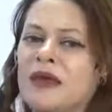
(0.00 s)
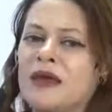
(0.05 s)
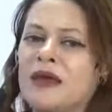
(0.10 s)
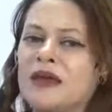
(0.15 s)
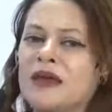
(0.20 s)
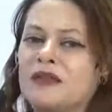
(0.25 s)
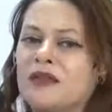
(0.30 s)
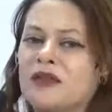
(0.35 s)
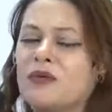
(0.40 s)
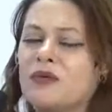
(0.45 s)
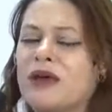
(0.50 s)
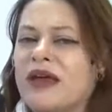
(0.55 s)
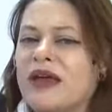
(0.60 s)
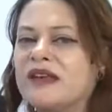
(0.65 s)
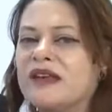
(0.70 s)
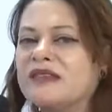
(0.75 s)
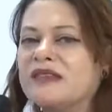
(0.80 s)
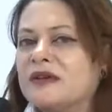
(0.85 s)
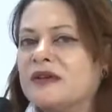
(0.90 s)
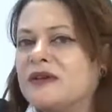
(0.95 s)
Então,
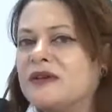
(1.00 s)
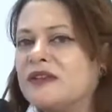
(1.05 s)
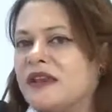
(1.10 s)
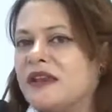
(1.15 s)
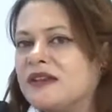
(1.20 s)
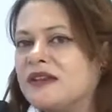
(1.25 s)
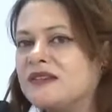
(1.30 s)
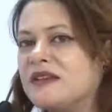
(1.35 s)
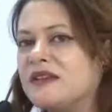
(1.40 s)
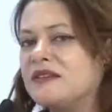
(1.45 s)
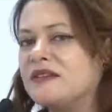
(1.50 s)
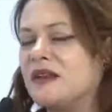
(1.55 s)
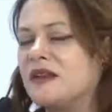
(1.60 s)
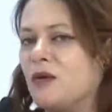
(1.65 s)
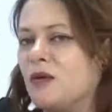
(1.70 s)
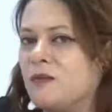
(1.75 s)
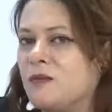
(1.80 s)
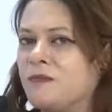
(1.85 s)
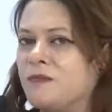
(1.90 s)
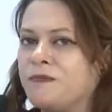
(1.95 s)
essa é a minha ideia central.
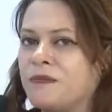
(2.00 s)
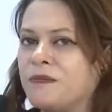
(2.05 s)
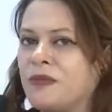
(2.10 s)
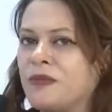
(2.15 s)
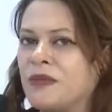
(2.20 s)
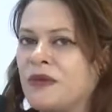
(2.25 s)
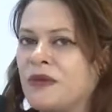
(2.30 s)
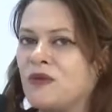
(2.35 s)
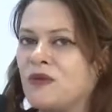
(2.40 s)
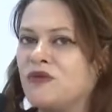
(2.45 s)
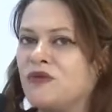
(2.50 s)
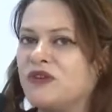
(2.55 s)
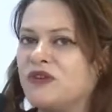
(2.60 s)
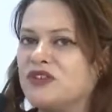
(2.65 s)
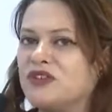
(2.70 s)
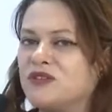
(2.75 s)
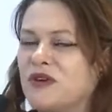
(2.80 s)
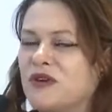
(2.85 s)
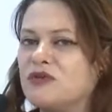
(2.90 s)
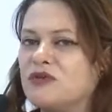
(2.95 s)
Um
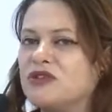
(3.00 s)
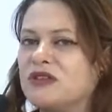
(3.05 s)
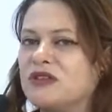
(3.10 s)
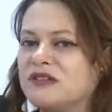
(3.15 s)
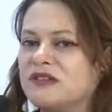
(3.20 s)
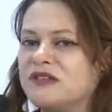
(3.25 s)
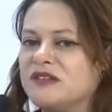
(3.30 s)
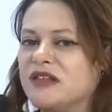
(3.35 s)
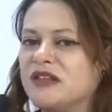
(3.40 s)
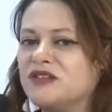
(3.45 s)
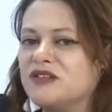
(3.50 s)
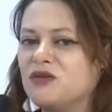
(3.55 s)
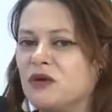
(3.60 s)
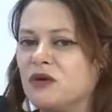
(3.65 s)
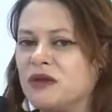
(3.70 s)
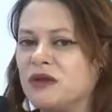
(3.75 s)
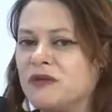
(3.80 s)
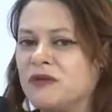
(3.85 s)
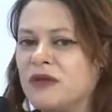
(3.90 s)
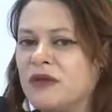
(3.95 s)
festival de dança na escola.